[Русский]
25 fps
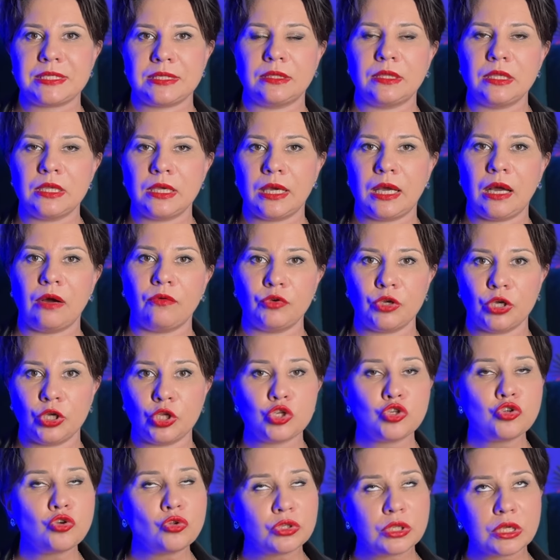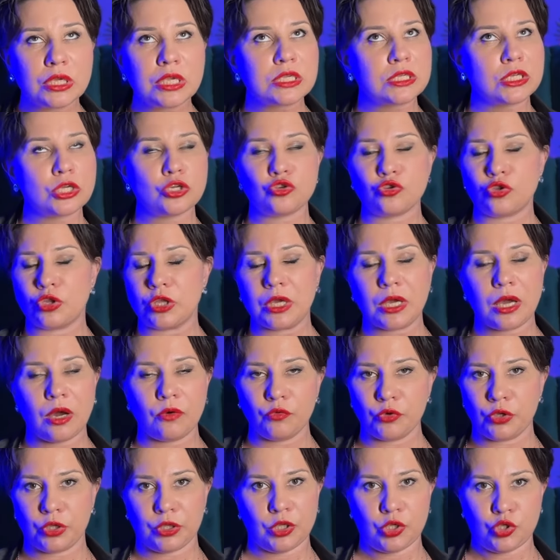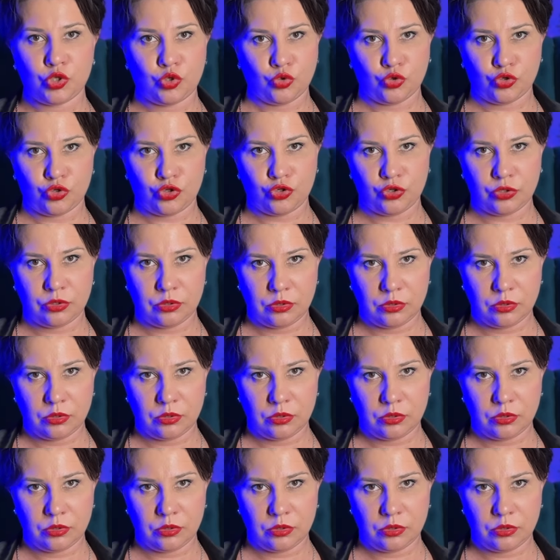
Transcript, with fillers: и ты никого не нашел, то не значит, что ты никого не найдешь.